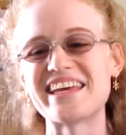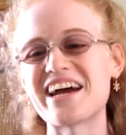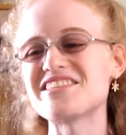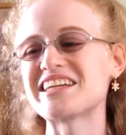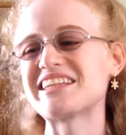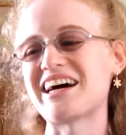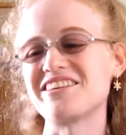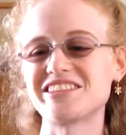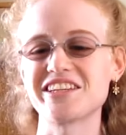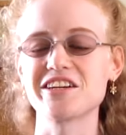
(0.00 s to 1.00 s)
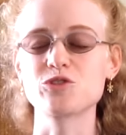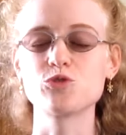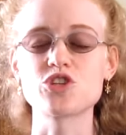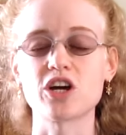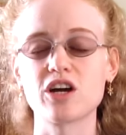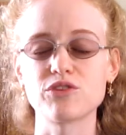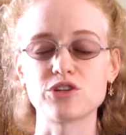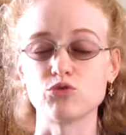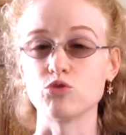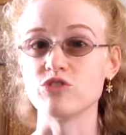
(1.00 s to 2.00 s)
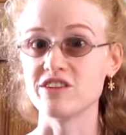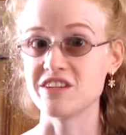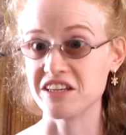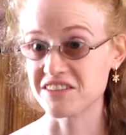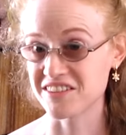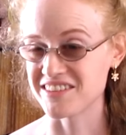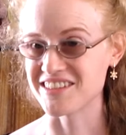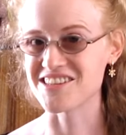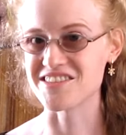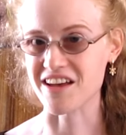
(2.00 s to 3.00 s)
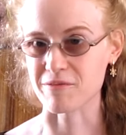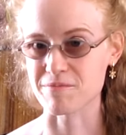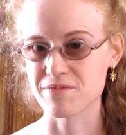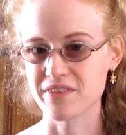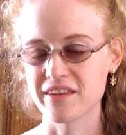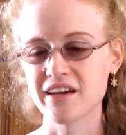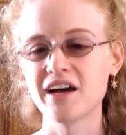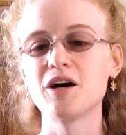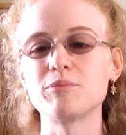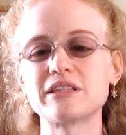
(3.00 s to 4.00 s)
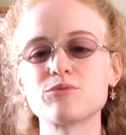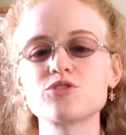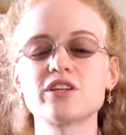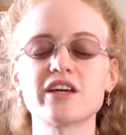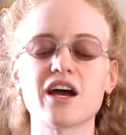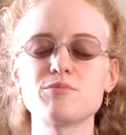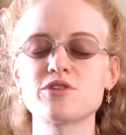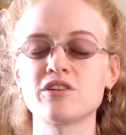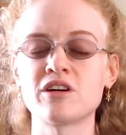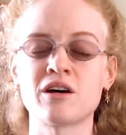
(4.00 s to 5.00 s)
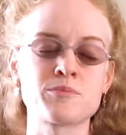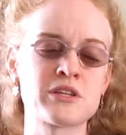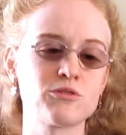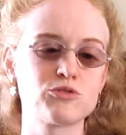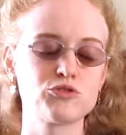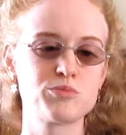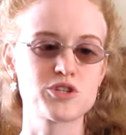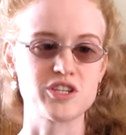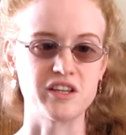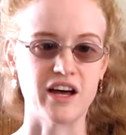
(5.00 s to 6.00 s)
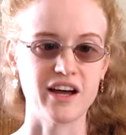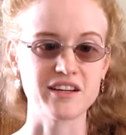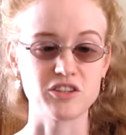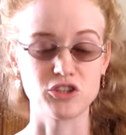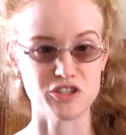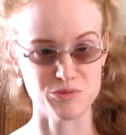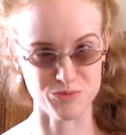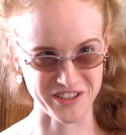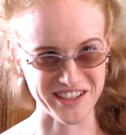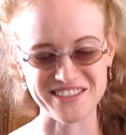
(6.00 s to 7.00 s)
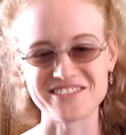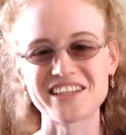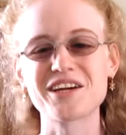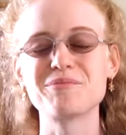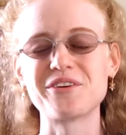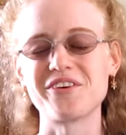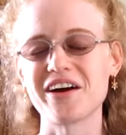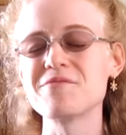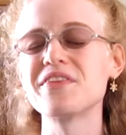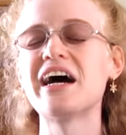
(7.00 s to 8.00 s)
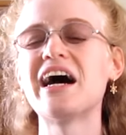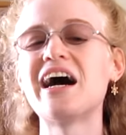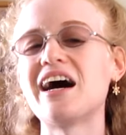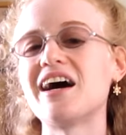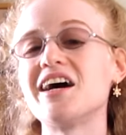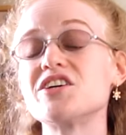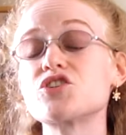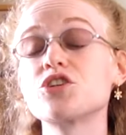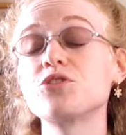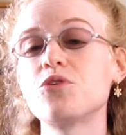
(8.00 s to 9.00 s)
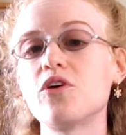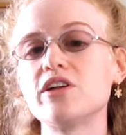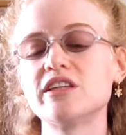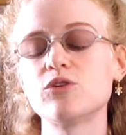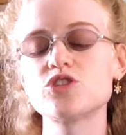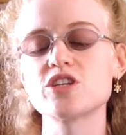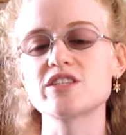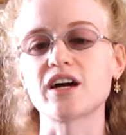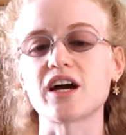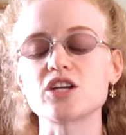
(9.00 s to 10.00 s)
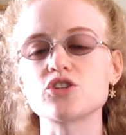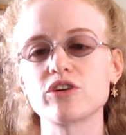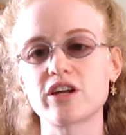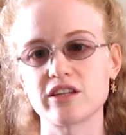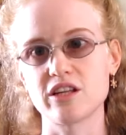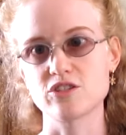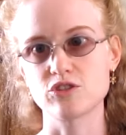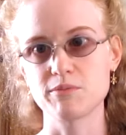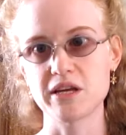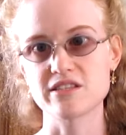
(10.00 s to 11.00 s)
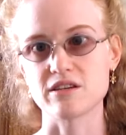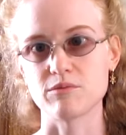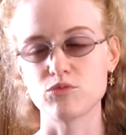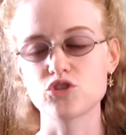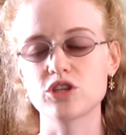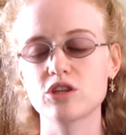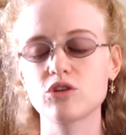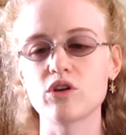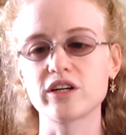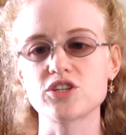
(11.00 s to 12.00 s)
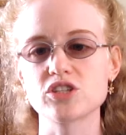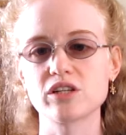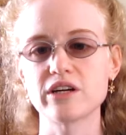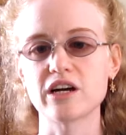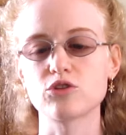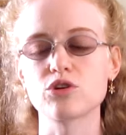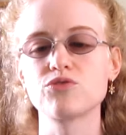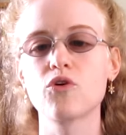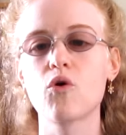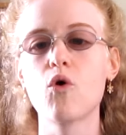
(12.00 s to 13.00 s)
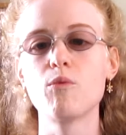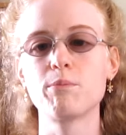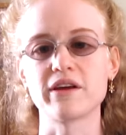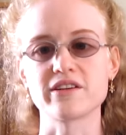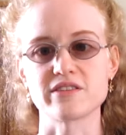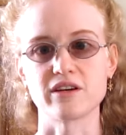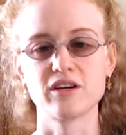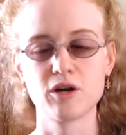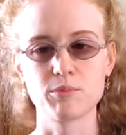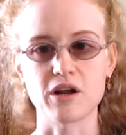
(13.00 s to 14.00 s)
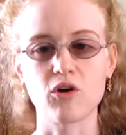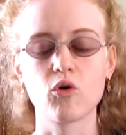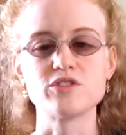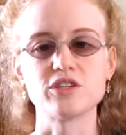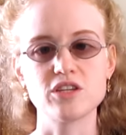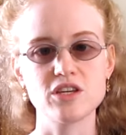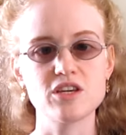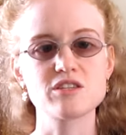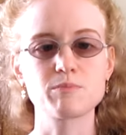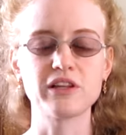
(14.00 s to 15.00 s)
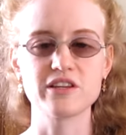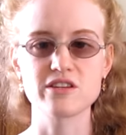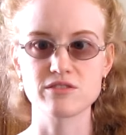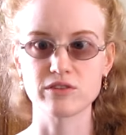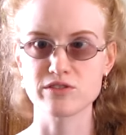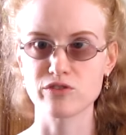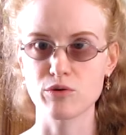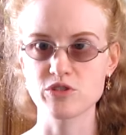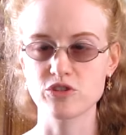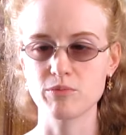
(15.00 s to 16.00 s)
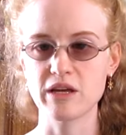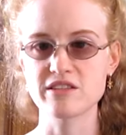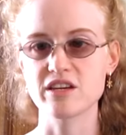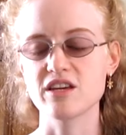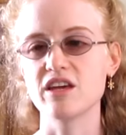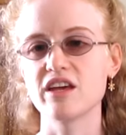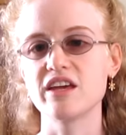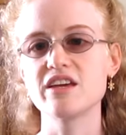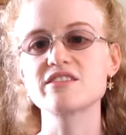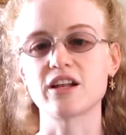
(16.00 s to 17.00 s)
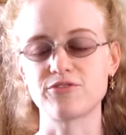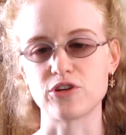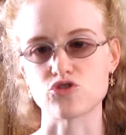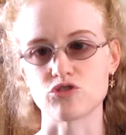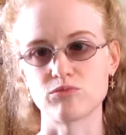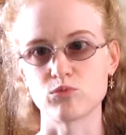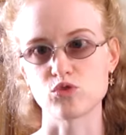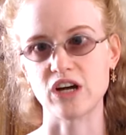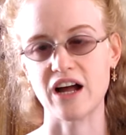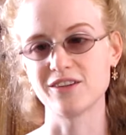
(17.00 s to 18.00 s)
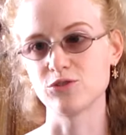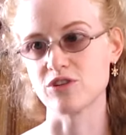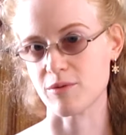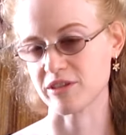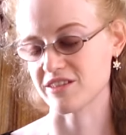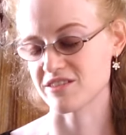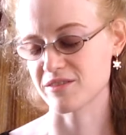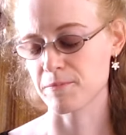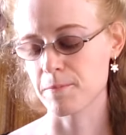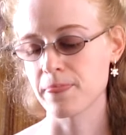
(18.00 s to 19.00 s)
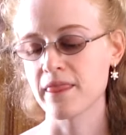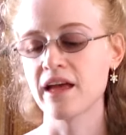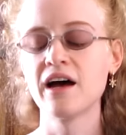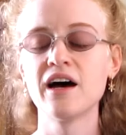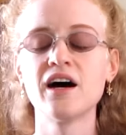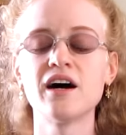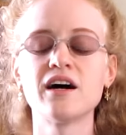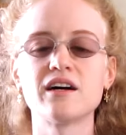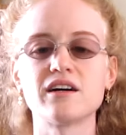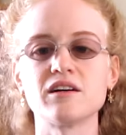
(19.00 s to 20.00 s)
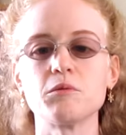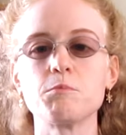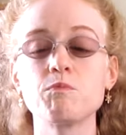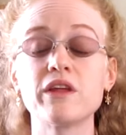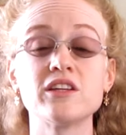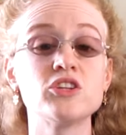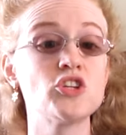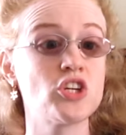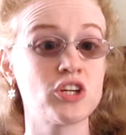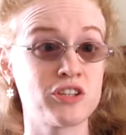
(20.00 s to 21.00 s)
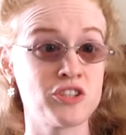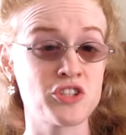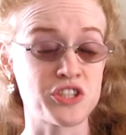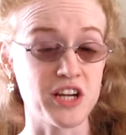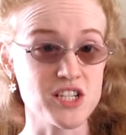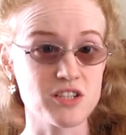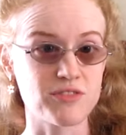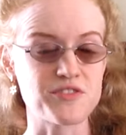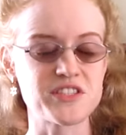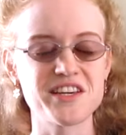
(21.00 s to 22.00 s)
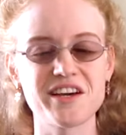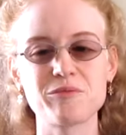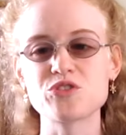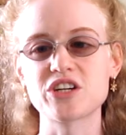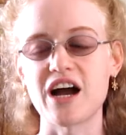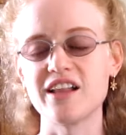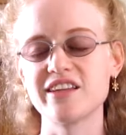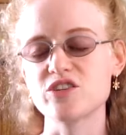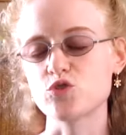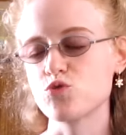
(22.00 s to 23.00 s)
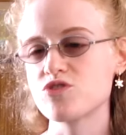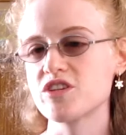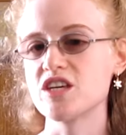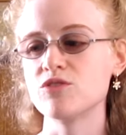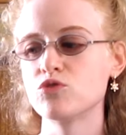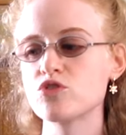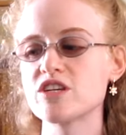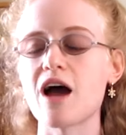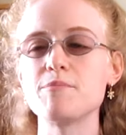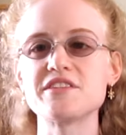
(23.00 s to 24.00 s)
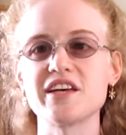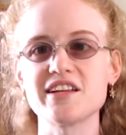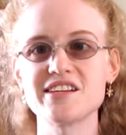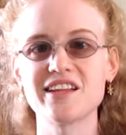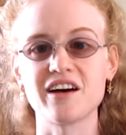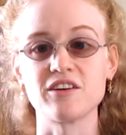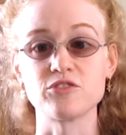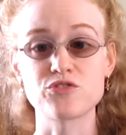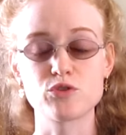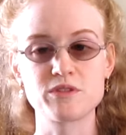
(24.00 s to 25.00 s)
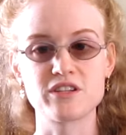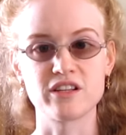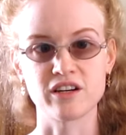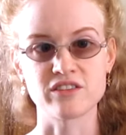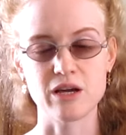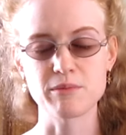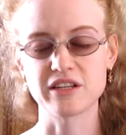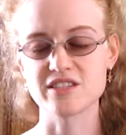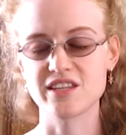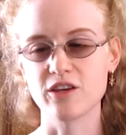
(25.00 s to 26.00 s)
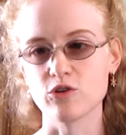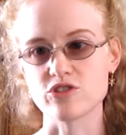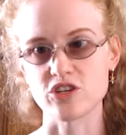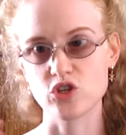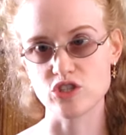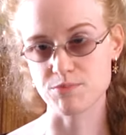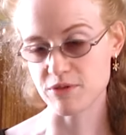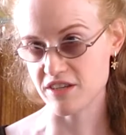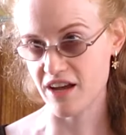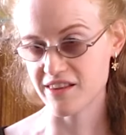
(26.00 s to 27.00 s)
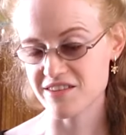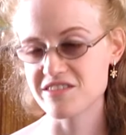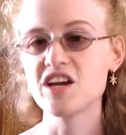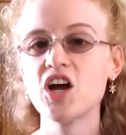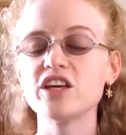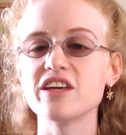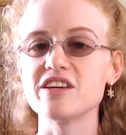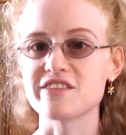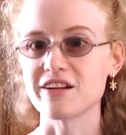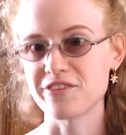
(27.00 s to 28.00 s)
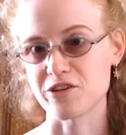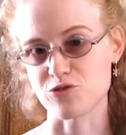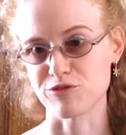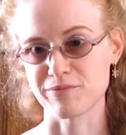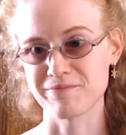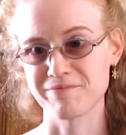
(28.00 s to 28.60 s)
Я всегда в таких случаях говорю, нет, нельзя. Потому что я а, абсолютно убеждена, и нас, музыкантов, таких много, а, что научиться хорошо играть на инструменте может только человек, который в комплексе проходит и исполнительство на своем инструменте, и сольфеджио, музыкальную грамотность. А, не, не зря же во все музыкальные СУЗы и ВУЗы обязательно на вступительных экзаменах сдается и специальность, и сольфеджио.